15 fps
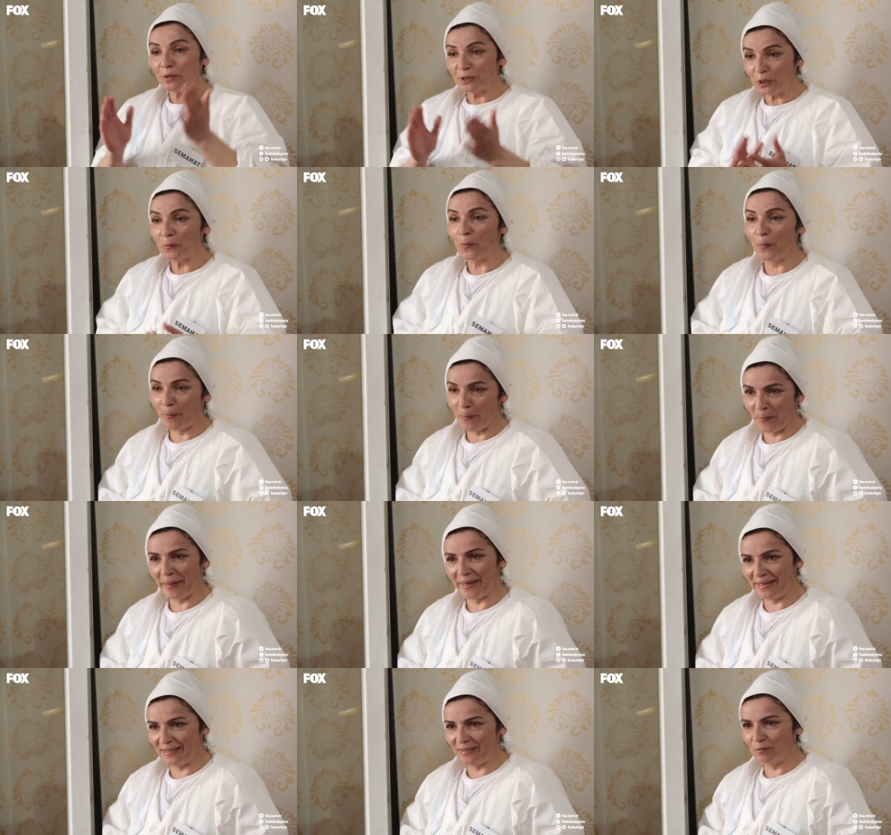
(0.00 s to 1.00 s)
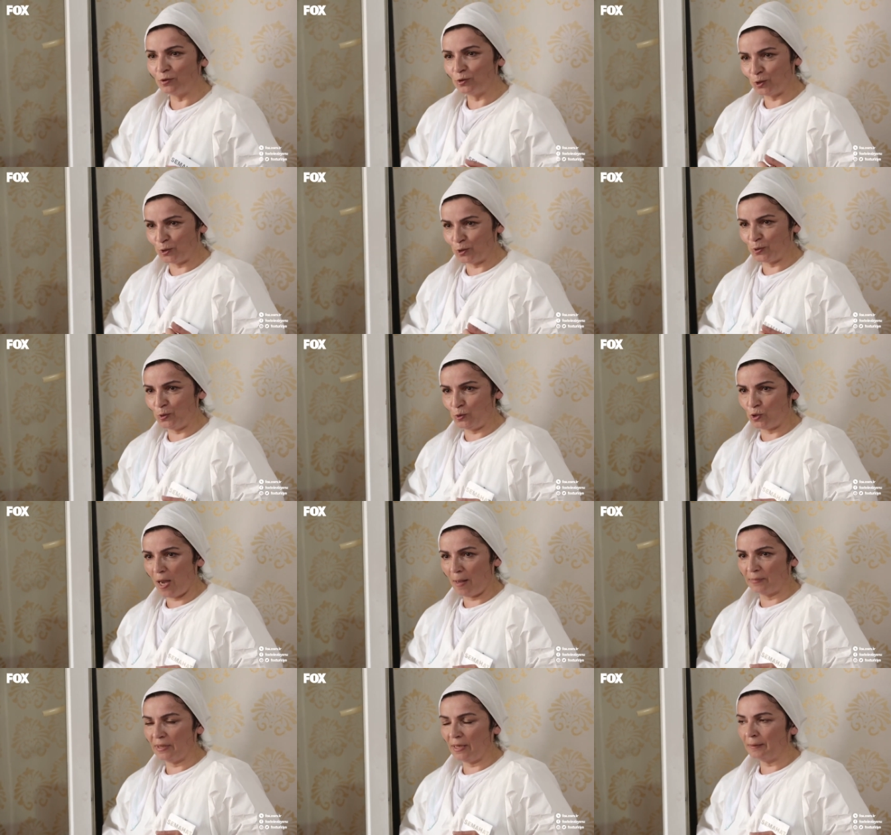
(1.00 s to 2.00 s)
yolun başına babamı bekledim çocuk
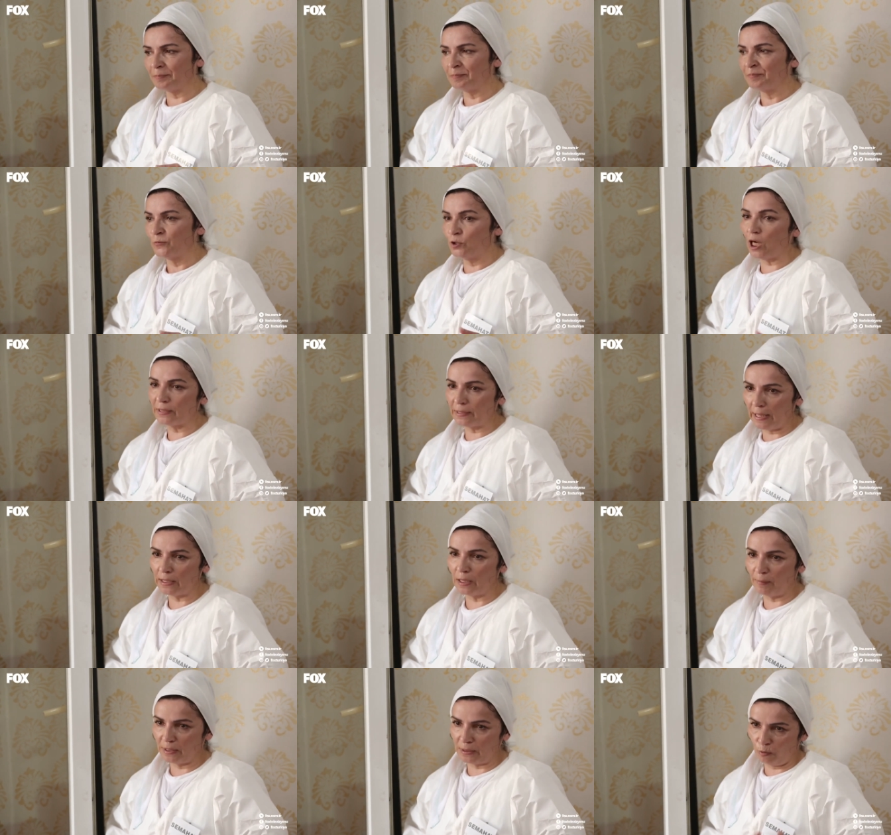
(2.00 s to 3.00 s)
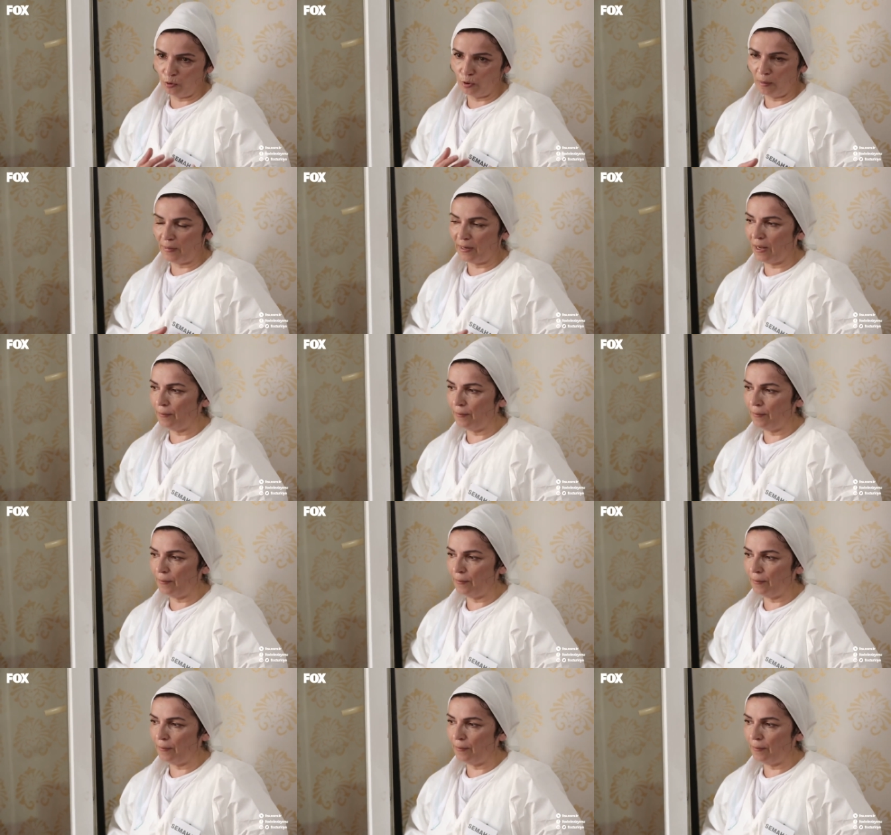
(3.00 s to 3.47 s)
kucağımdan. Çantayı alamadım onunla